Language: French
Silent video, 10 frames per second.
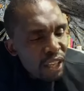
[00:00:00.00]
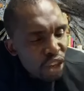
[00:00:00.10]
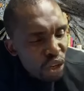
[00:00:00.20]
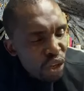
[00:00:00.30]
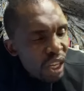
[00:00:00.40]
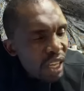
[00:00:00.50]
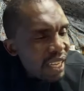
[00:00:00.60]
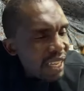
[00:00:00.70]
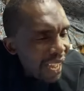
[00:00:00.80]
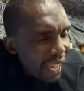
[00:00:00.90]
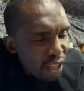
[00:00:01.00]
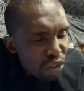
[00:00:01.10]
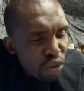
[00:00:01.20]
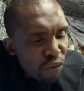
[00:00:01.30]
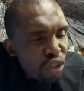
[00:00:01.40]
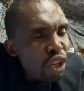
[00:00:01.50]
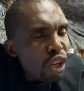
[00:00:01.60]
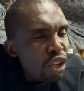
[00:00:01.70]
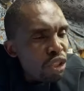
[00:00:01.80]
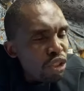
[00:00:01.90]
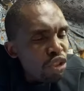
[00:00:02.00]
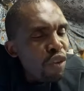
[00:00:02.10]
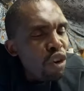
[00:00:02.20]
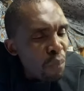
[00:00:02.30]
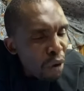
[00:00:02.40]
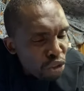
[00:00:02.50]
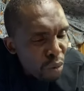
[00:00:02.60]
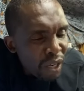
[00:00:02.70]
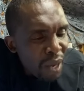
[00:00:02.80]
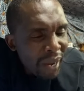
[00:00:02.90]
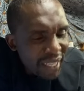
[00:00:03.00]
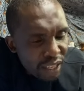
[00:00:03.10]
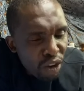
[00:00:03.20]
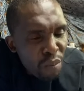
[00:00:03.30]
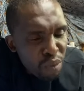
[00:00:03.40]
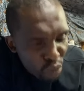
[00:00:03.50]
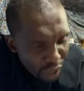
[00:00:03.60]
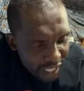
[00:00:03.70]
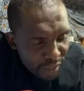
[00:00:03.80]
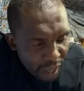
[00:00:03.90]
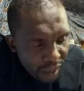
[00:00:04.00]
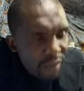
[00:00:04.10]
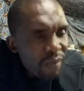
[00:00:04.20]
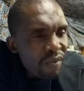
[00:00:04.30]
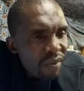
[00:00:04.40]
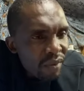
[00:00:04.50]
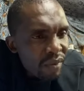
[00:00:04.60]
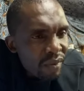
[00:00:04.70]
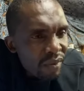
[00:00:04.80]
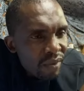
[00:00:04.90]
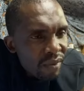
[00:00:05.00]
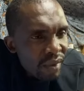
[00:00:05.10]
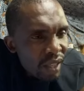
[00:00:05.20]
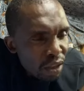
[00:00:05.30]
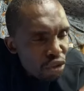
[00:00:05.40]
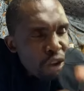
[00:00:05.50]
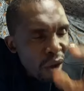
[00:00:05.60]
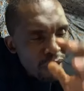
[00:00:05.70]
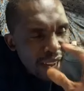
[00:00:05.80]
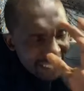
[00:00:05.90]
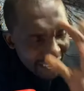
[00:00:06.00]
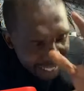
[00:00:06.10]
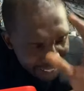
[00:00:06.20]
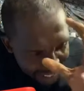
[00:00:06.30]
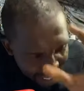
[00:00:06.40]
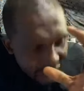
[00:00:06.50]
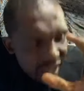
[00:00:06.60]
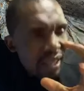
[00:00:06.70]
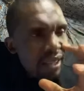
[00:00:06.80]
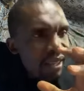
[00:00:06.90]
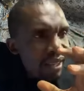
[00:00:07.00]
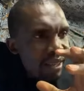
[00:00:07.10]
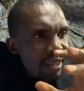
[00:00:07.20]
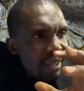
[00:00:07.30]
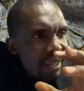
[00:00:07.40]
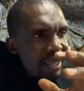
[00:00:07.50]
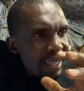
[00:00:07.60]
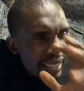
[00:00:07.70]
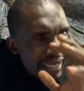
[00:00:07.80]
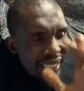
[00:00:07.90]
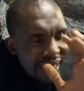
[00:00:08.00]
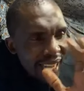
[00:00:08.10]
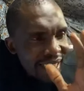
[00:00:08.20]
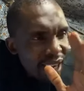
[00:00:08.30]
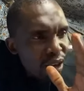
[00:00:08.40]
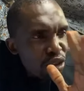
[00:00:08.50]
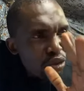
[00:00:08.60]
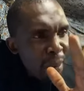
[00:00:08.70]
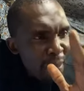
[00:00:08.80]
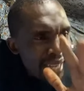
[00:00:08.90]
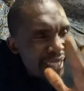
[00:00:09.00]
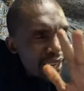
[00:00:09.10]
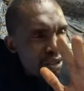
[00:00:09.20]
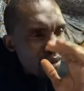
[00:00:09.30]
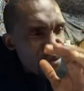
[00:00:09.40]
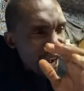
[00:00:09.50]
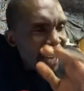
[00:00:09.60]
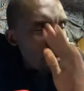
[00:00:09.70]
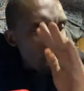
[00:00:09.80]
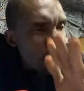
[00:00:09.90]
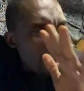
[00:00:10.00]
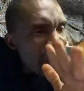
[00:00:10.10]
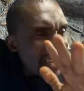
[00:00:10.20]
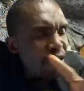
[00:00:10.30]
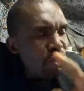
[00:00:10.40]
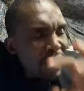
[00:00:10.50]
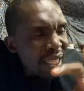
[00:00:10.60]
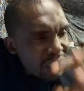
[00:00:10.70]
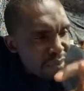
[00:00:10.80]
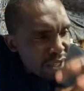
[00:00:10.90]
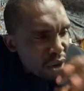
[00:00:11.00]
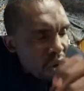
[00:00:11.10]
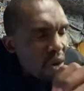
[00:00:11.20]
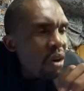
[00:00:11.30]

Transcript: que là, tu veux, ce que, tu veux le porte-monnaie magique comme pour moi, n'est-ce pas Oui. Tu as vu l'argent que j'ai. Mhm. Ça, c'est l'argent que je dois manger en un mois. En un mois, je dois manger 70 millions.